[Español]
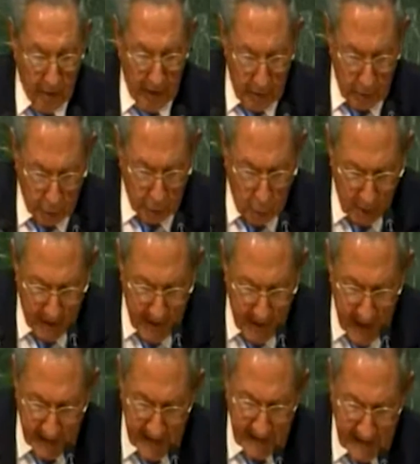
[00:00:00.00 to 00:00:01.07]

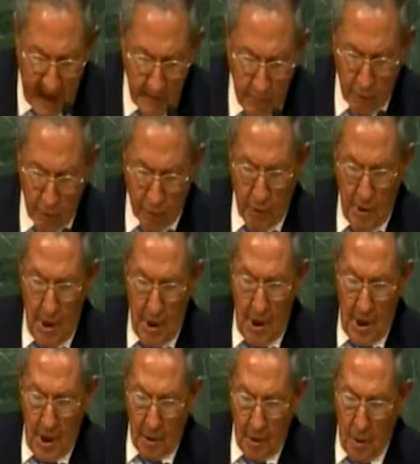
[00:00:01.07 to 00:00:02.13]
solidarizamos
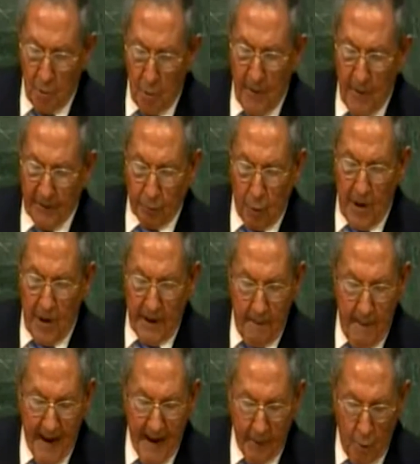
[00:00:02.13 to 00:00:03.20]
con nuestros
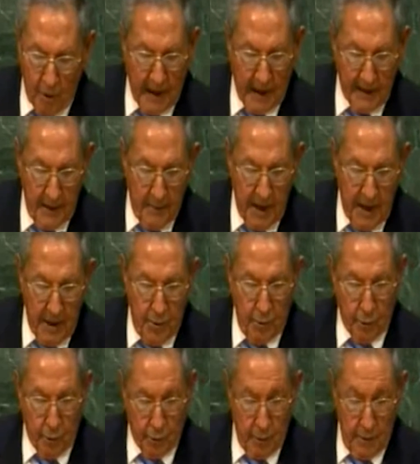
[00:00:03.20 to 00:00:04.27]
hermanos
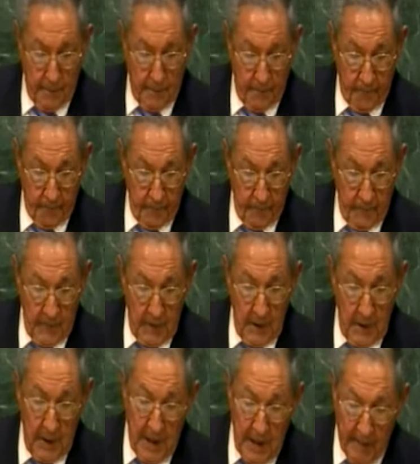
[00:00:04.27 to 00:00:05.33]
caribeños
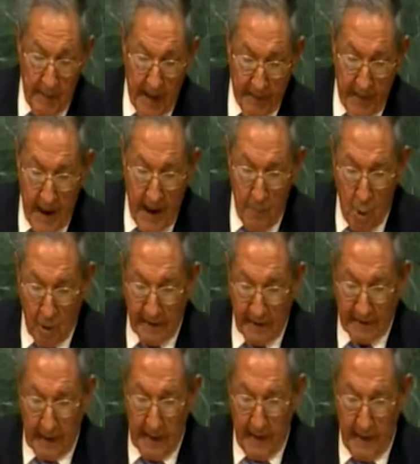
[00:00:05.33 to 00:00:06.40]
y demandamos que
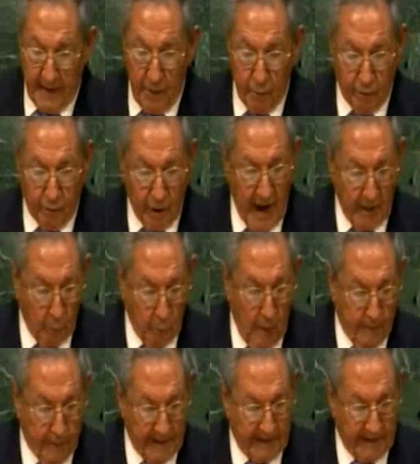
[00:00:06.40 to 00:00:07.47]
se les dé un trato
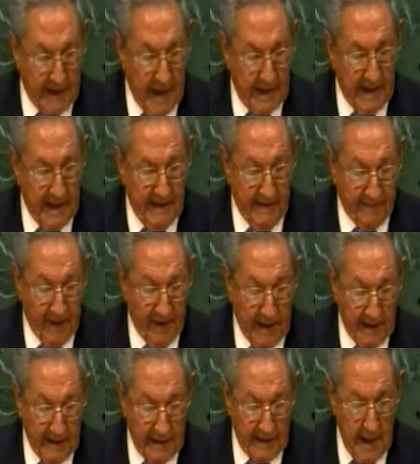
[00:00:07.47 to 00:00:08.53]
especial y
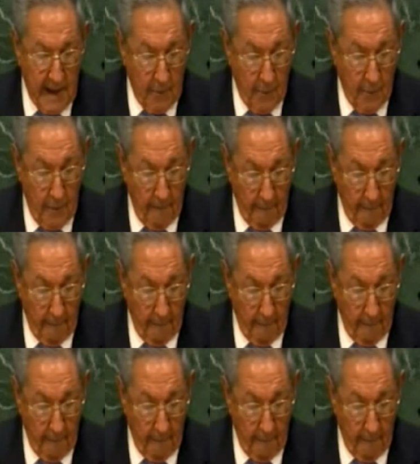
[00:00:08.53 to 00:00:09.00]
diferenciado.